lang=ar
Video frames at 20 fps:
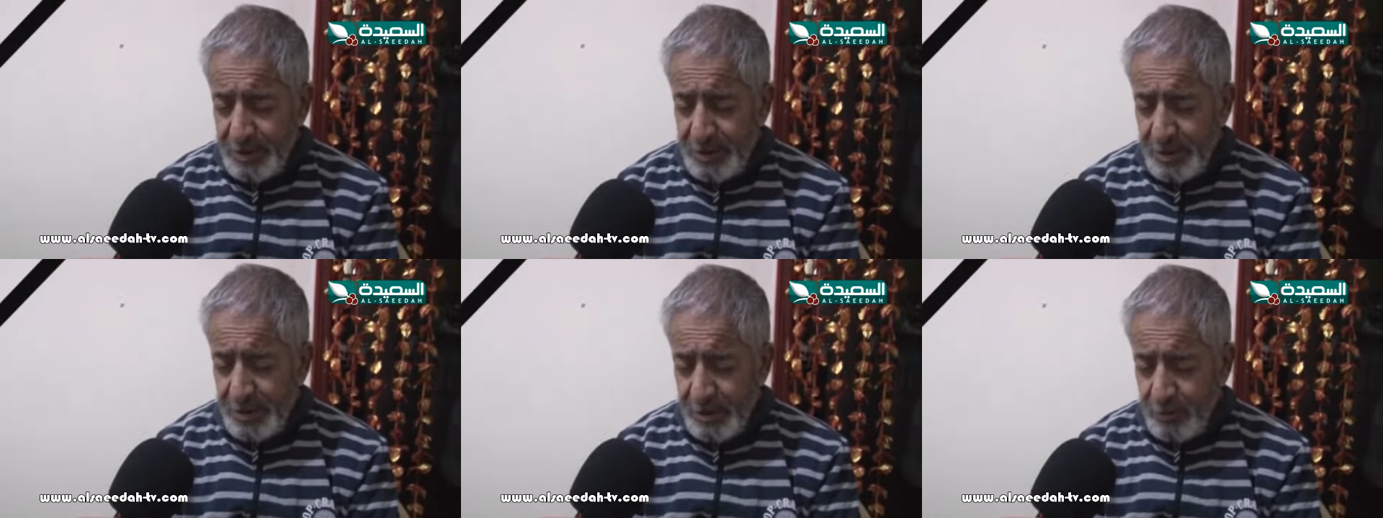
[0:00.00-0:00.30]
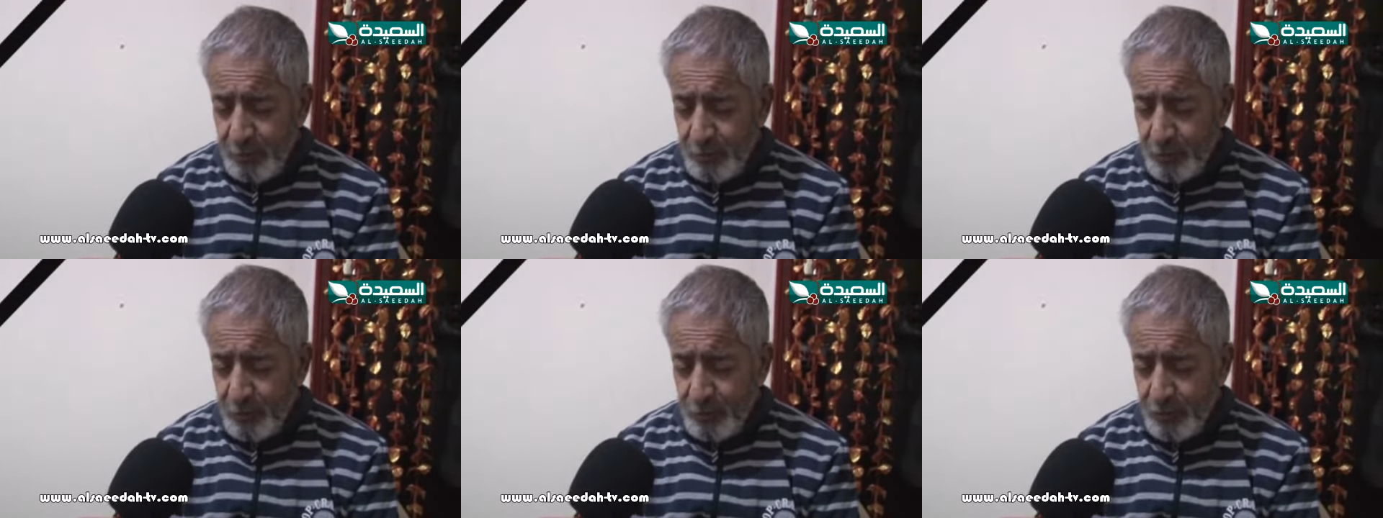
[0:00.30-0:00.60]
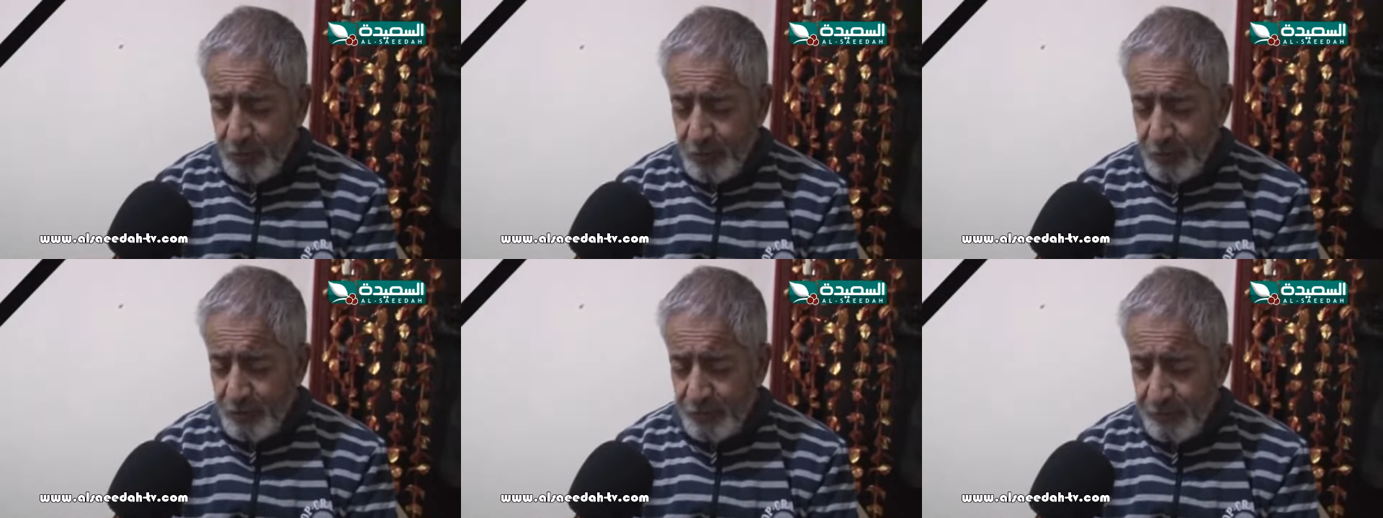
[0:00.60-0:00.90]
إلى
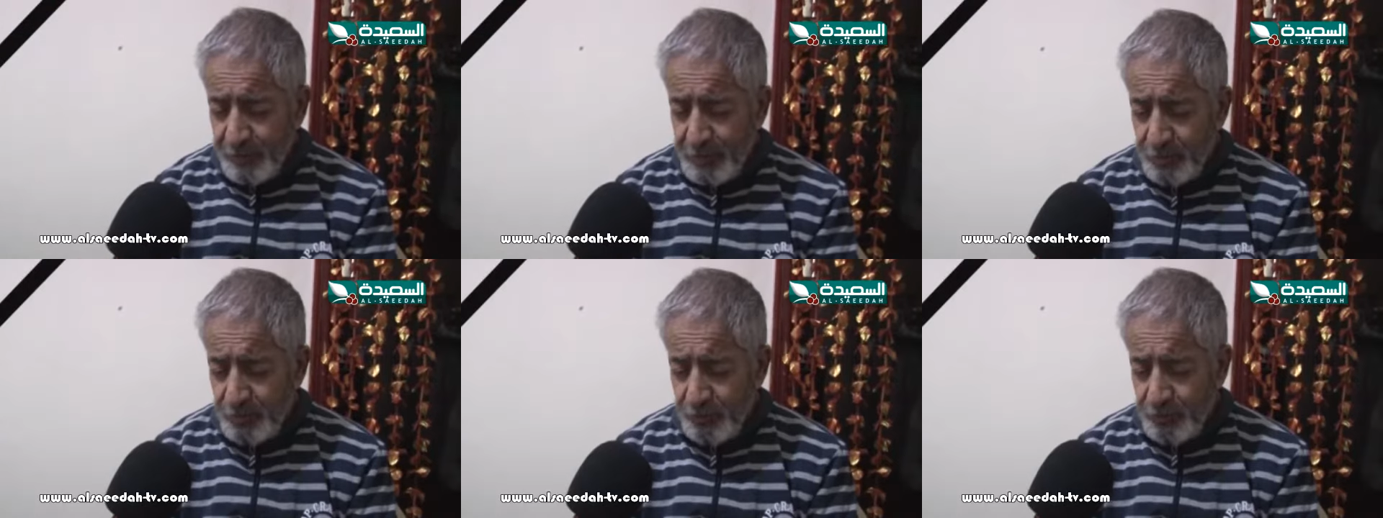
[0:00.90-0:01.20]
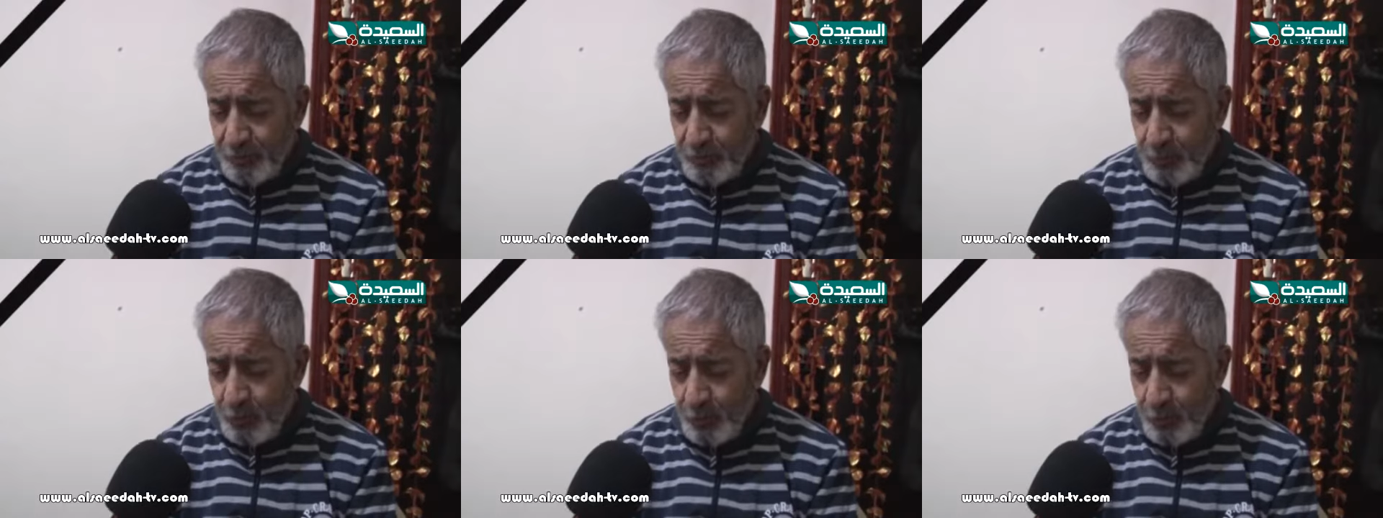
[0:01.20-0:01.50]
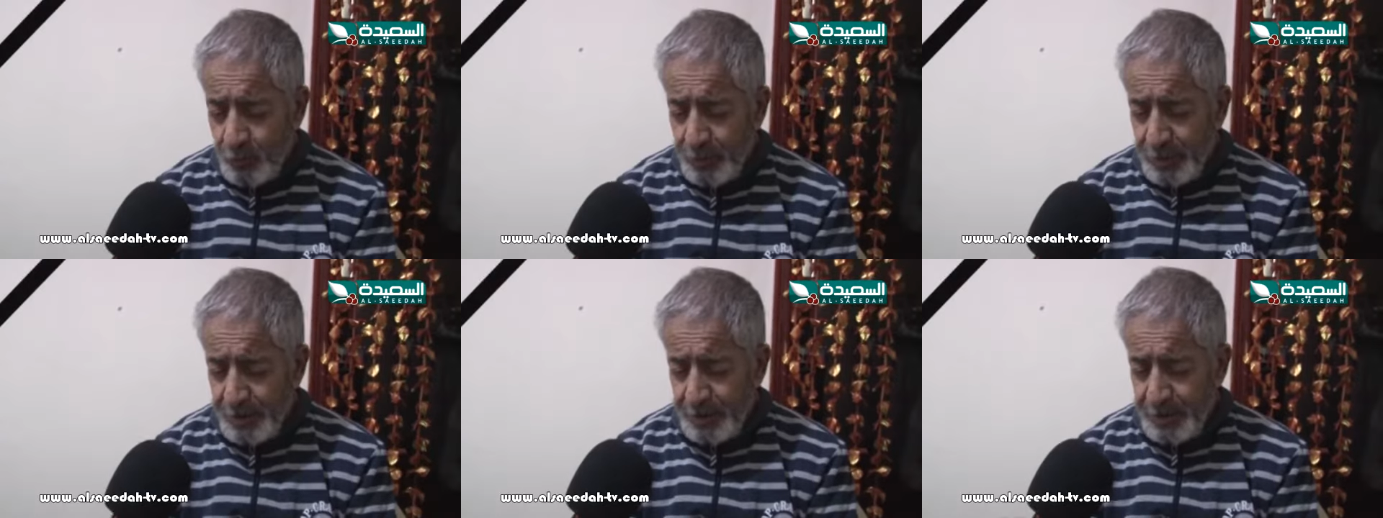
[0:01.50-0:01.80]
المستشفى
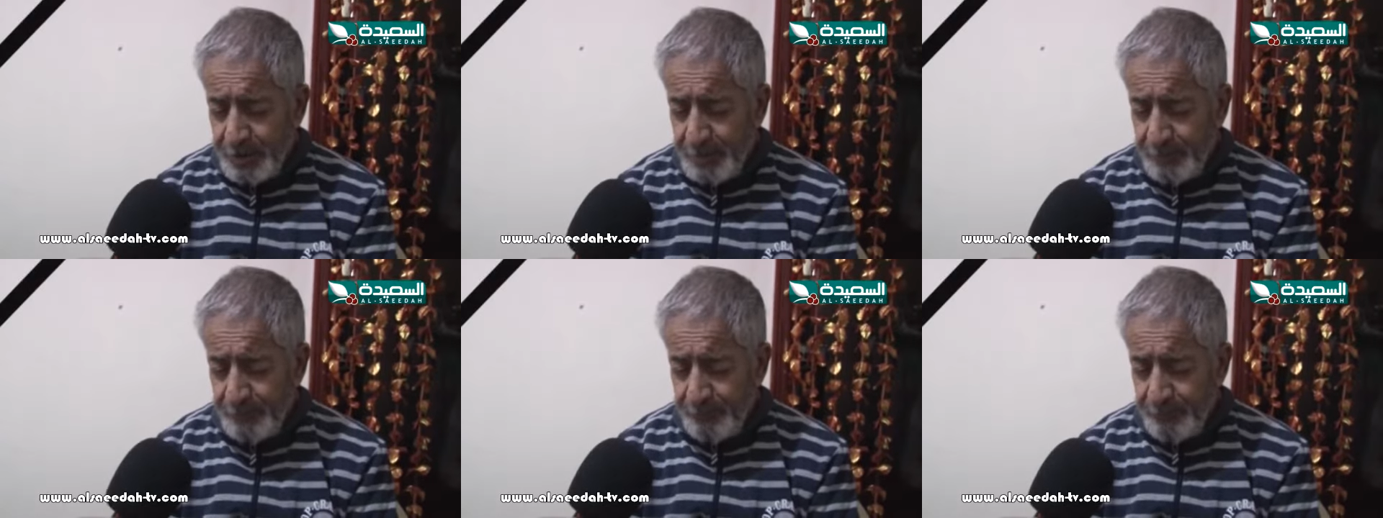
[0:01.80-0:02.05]
الجمهوري